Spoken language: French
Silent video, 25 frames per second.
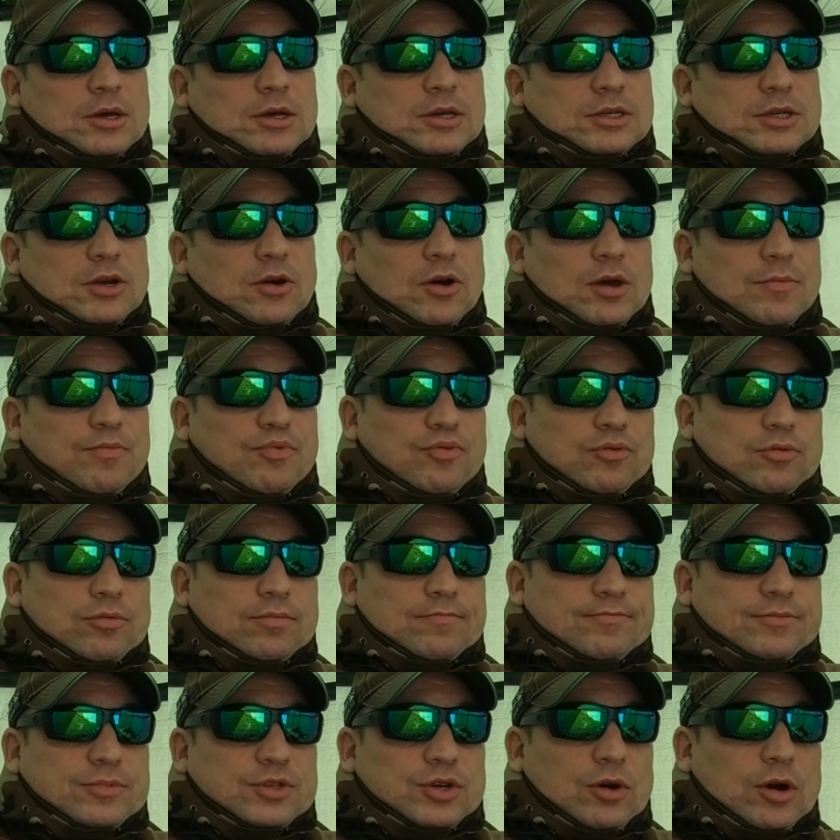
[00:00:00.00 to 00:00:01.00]
ça aurait pu,
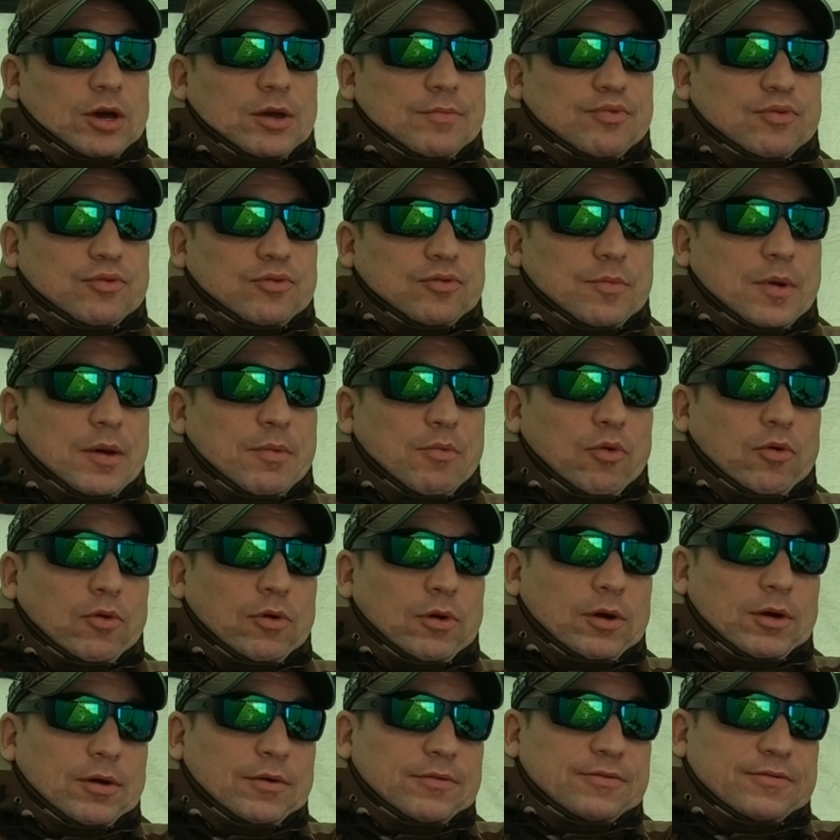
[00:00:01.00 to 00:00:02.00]
ça aurait pu, mais bon
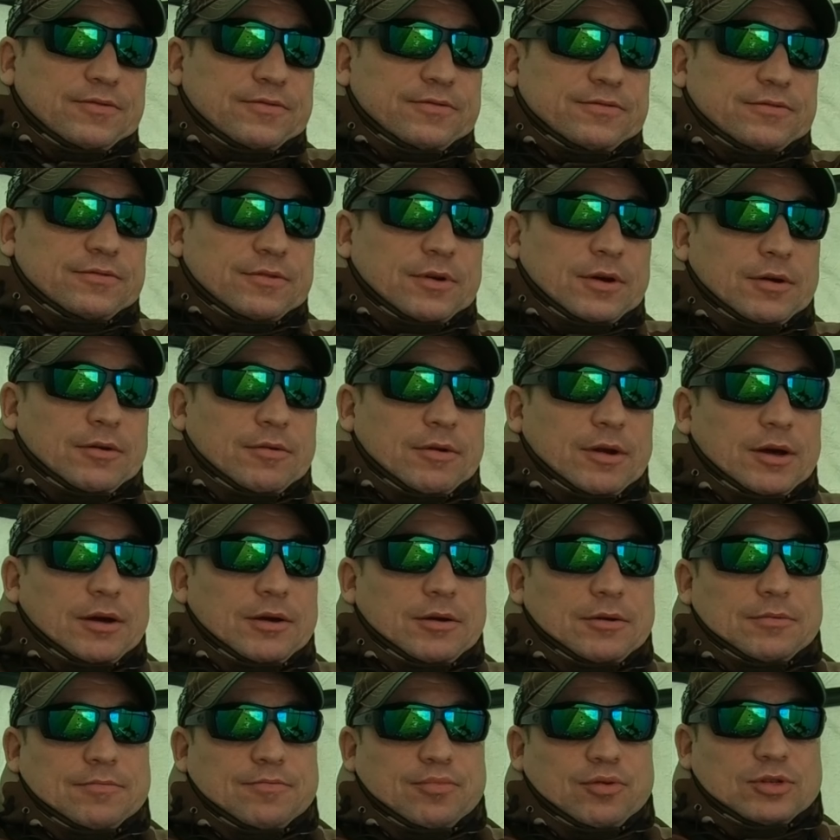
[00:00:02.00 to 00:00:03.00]
euh,
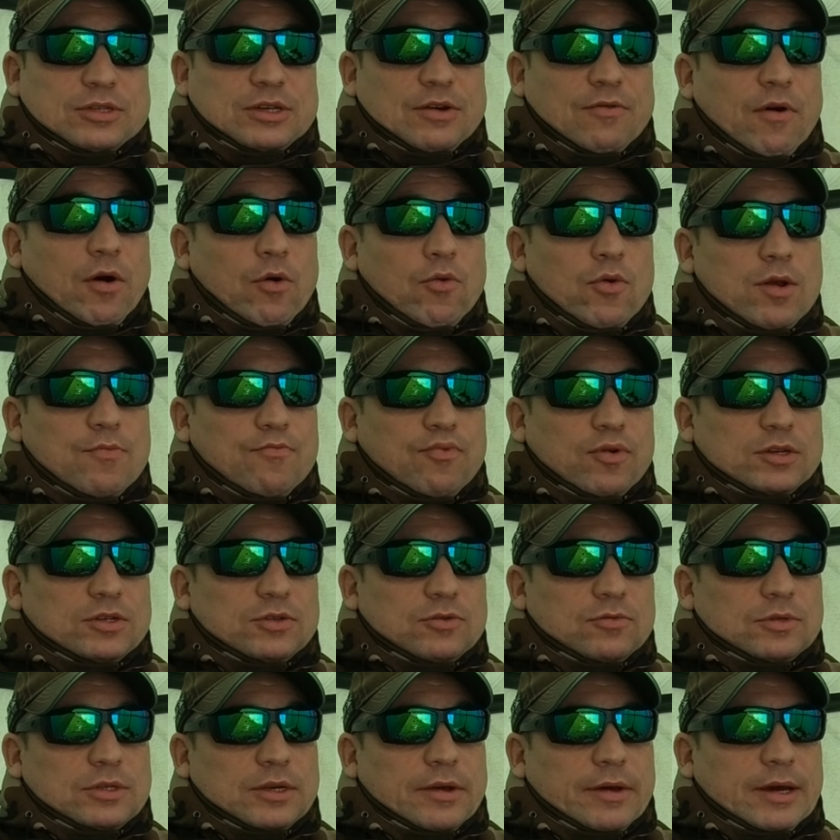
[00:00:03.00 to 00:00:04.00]
voilà, pour savoir où est le
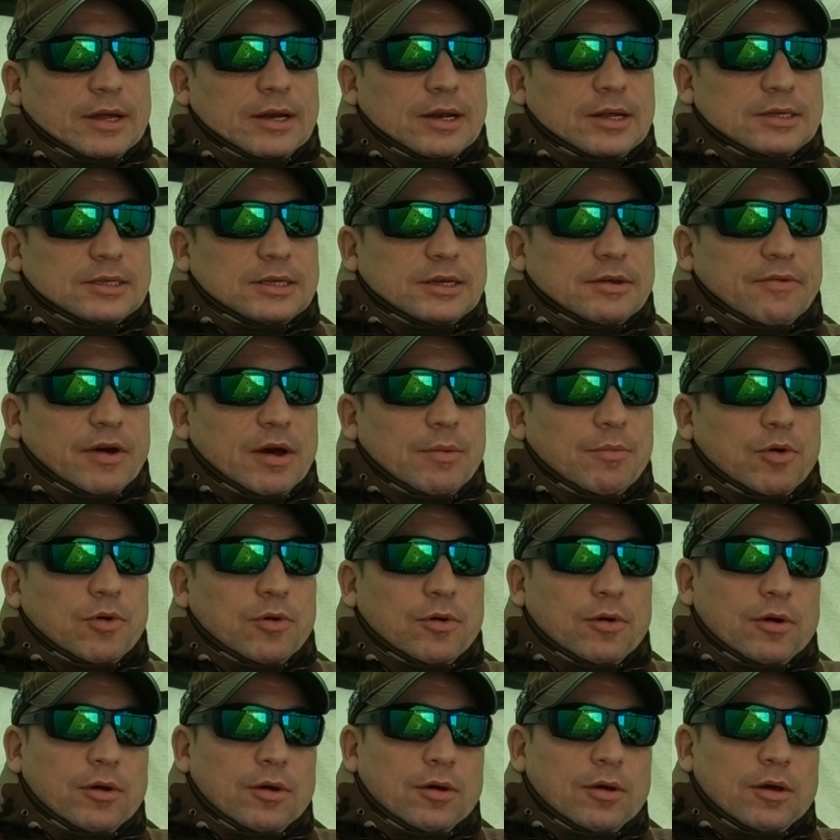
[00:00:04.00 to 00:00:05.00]
poisson, c'est vrai que là c'est
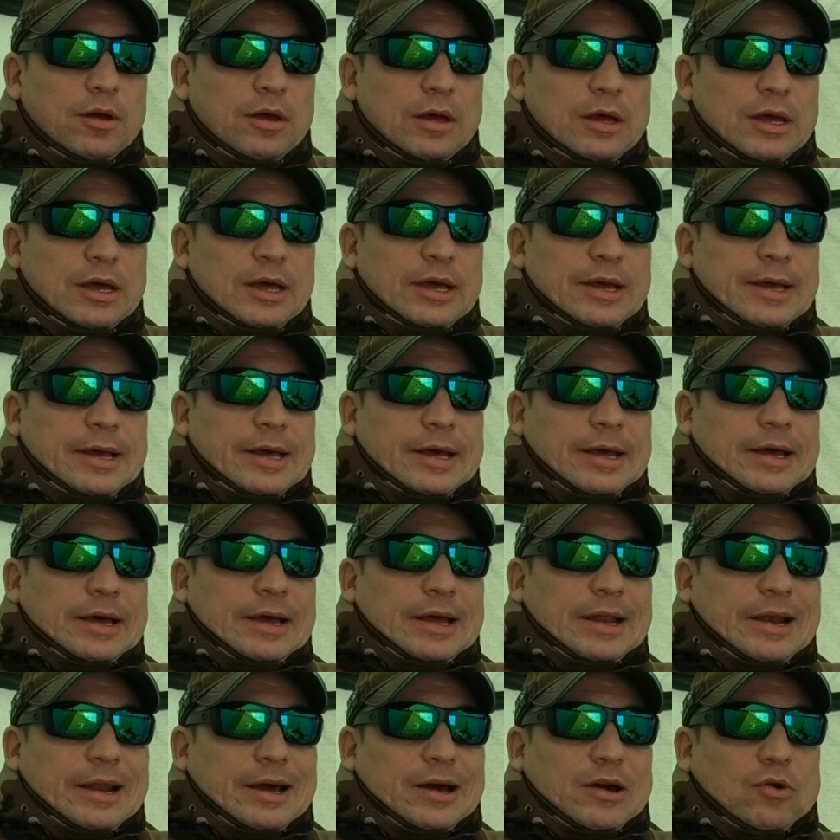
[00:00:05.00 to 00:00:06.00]
vraiment euh,
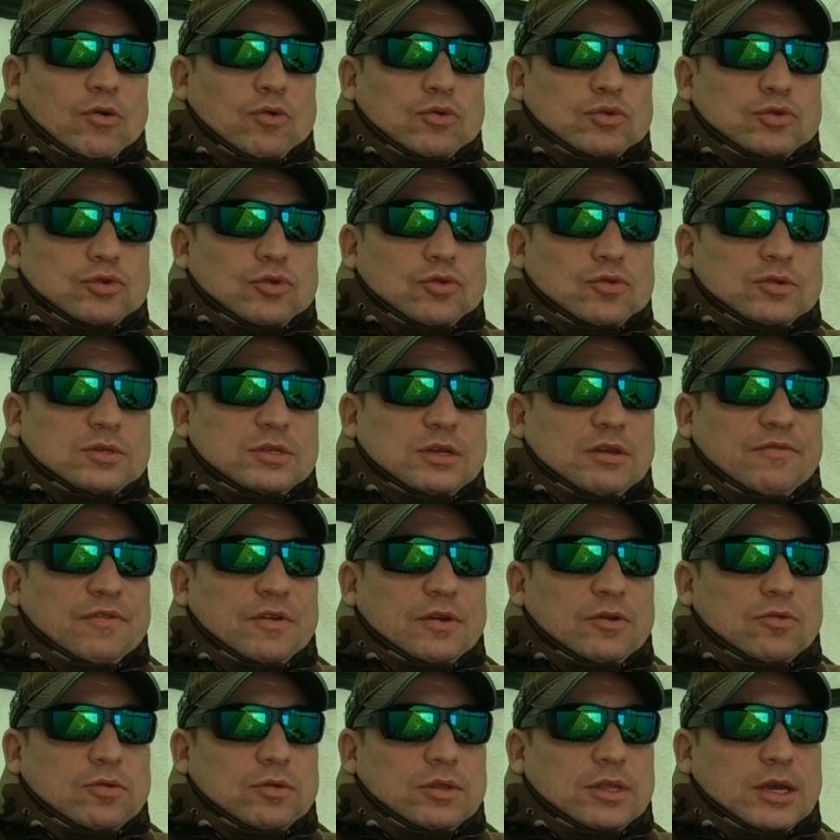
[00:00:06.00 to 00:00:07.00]
la grosse grosse
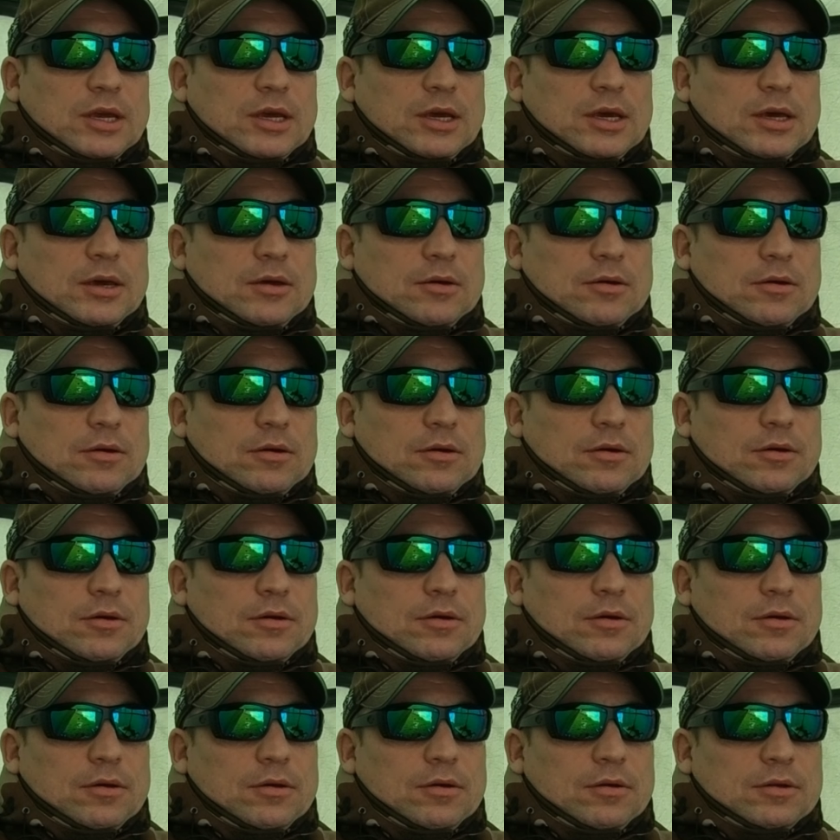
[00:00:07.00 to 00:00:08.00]
difficulté,
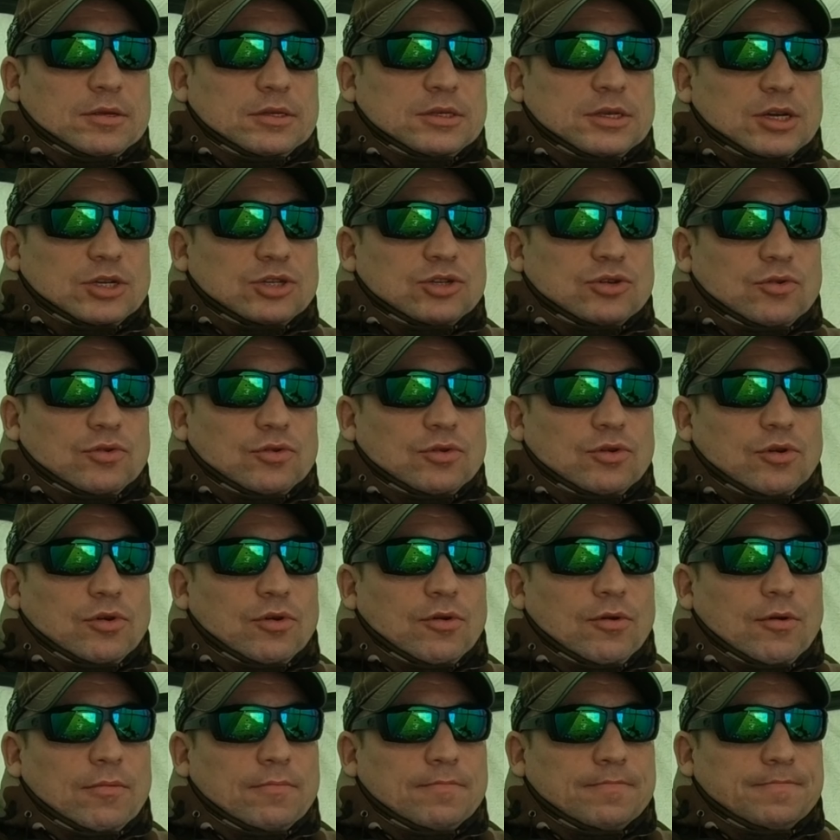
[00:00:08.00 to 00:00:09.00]
sachant
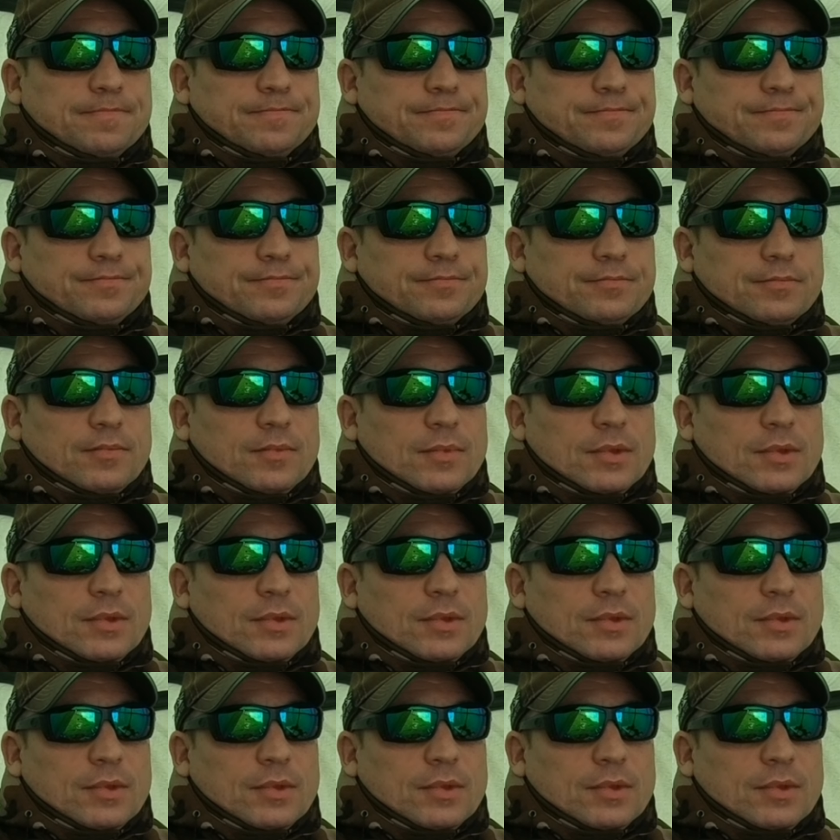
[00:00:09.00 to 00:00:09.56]
que hum,